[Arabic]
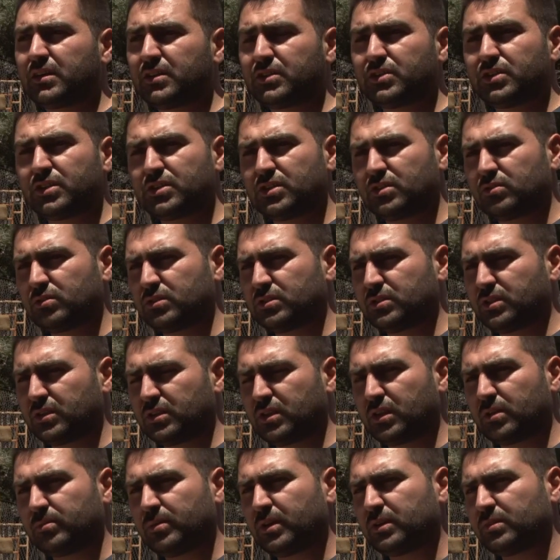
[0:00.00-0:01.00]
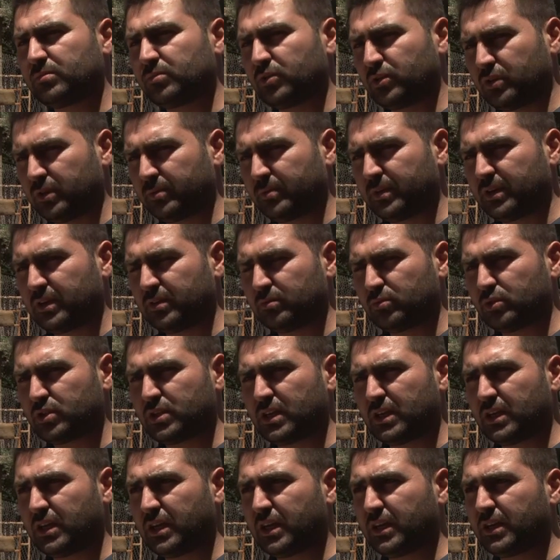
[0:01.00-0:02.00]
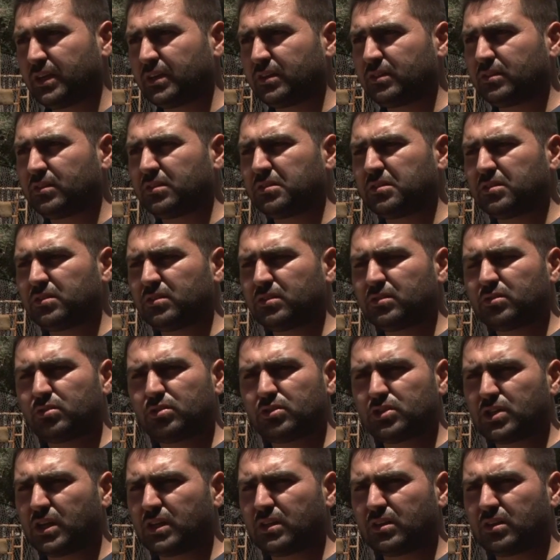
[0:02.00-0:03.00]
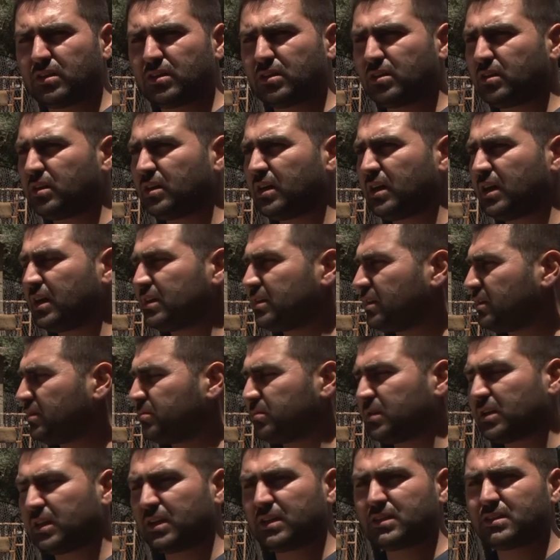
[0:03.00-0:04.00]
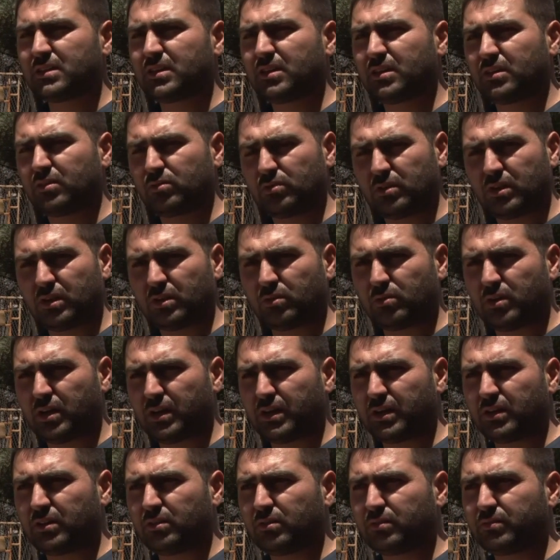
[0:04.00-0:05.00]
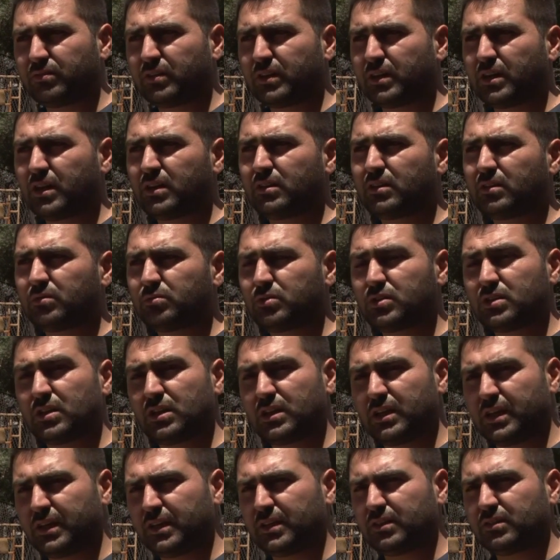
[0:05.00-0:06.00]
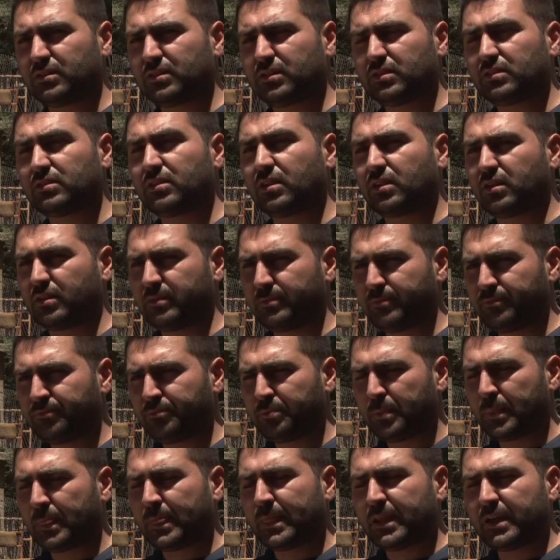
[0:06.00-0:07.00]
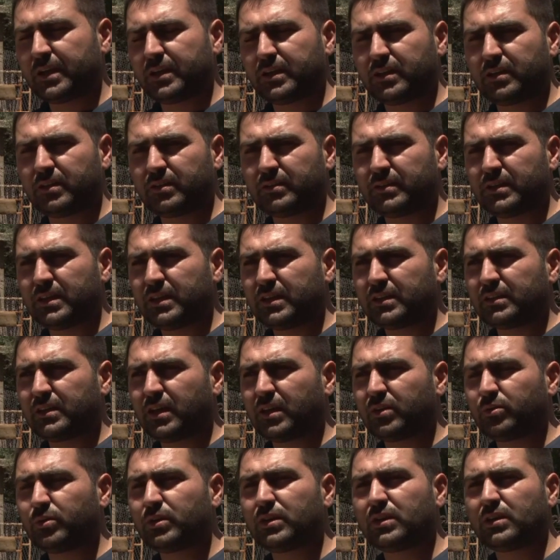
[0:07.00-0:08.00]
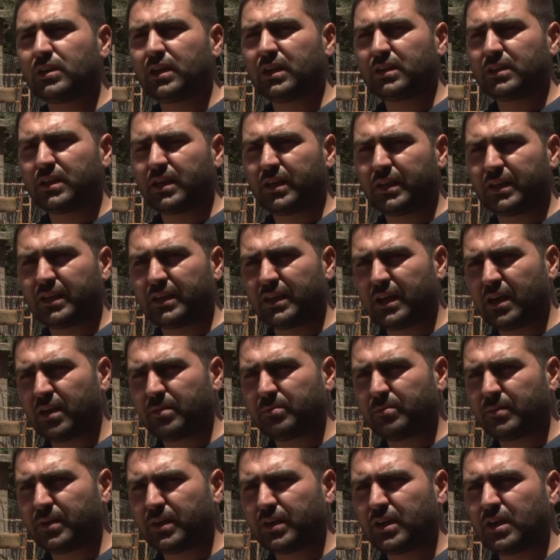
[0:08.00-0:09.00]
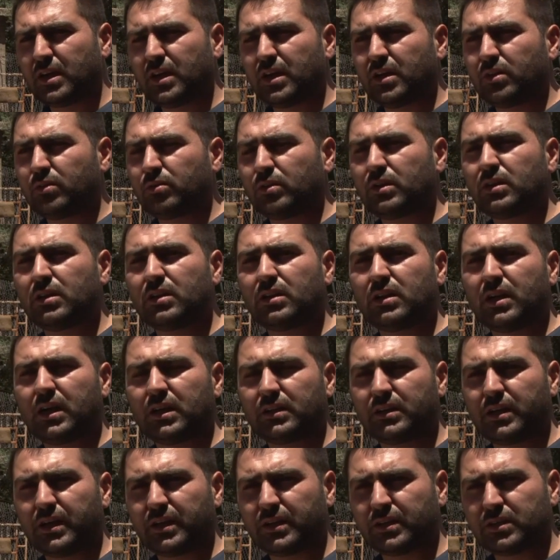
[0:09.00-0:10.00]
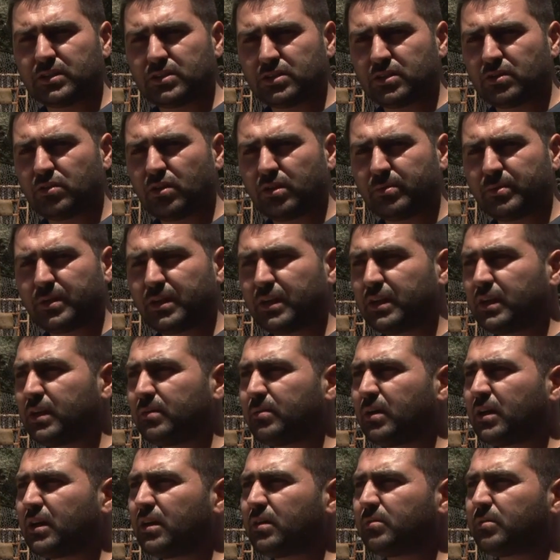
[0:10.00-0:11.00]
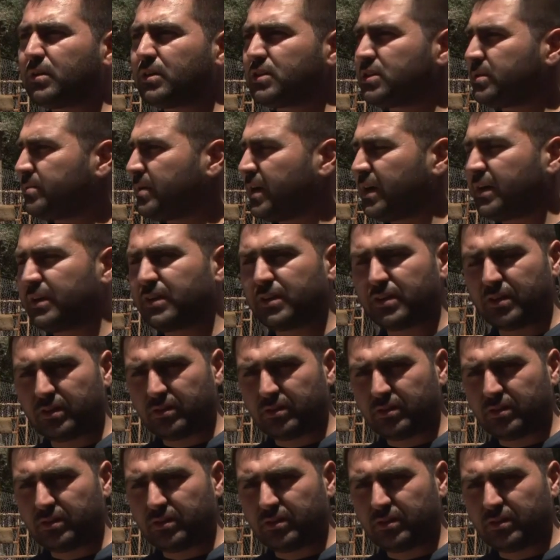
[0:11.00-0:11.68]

الجيش يوجه ضربات مؤلمه للمسلحين آه، ينتج عنا عدد من الخسائر والارواح لهم فكانت المسلحين تضطر الى تحويل الحدائق العامه والحدائق الجوامع الى مقابر جماعيه